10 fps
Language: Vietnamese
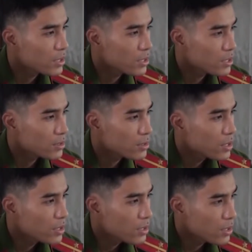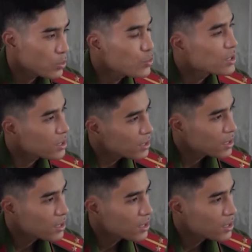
là nguy hiểm, thậm chí còn là